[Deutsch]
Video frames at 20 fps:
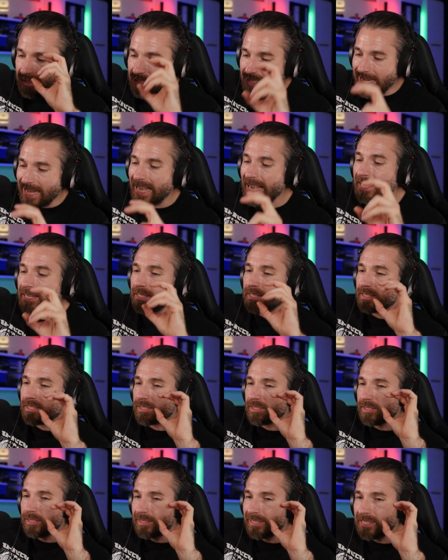Diese
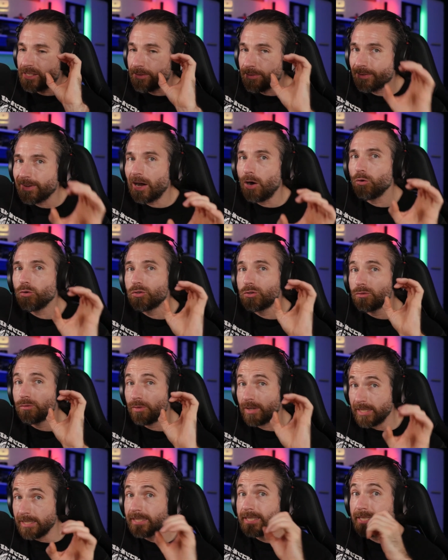Angst, diese Frau zu
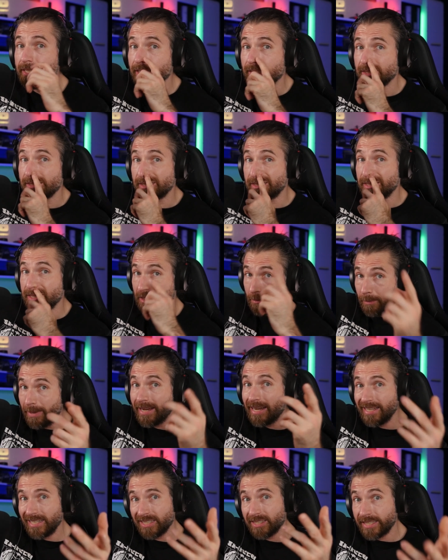verlieren, die diese
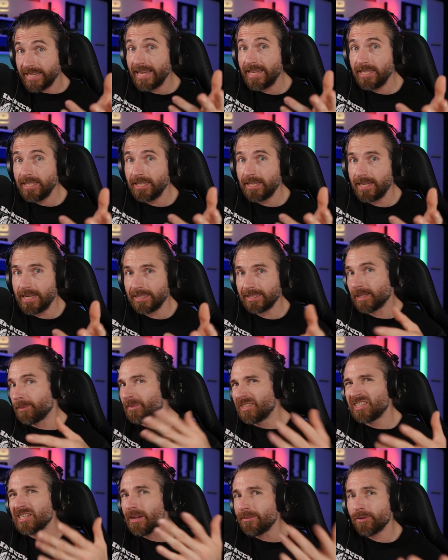Männer jetzt kennengelernt haben,
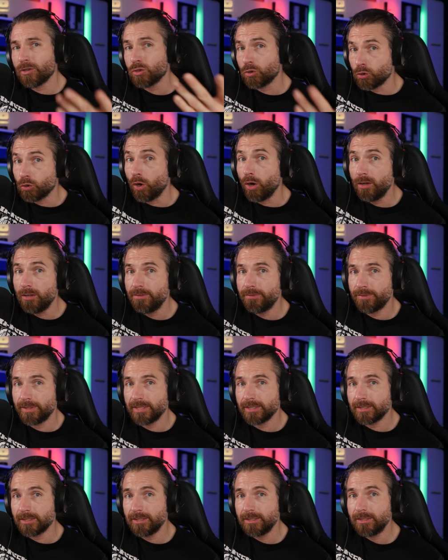die sie einfach so toll
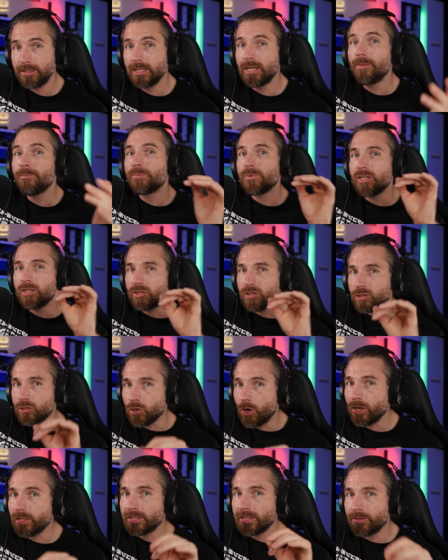finden,
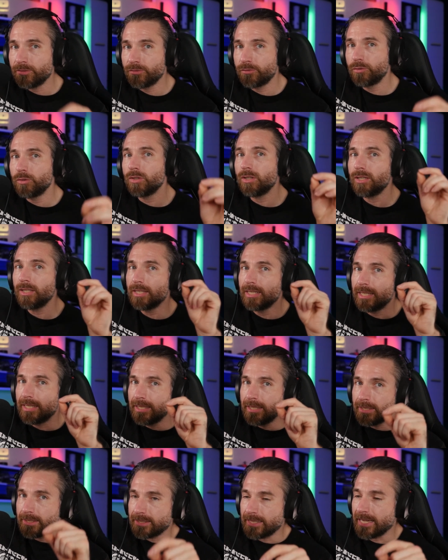sorgt dafür,
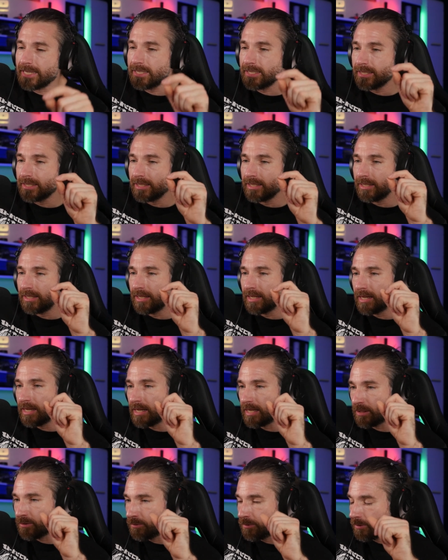dass
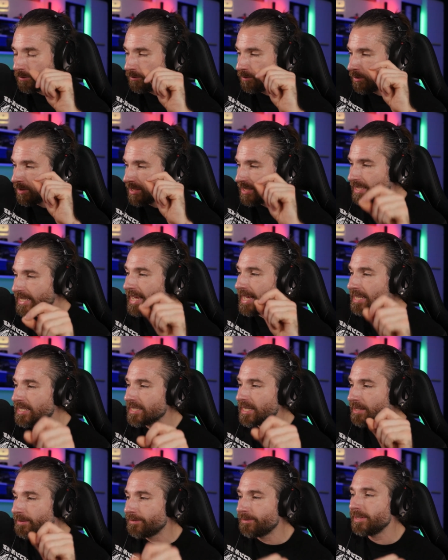es für sehr,
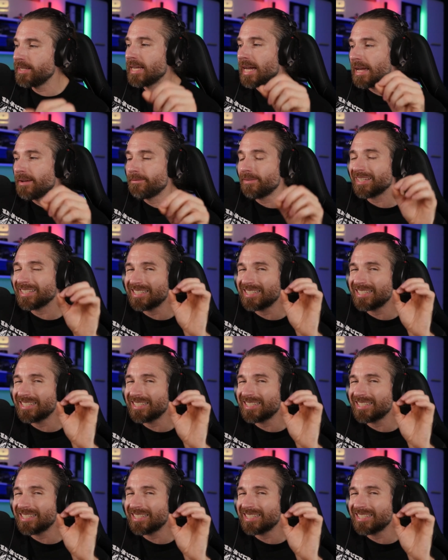sehr viele einfach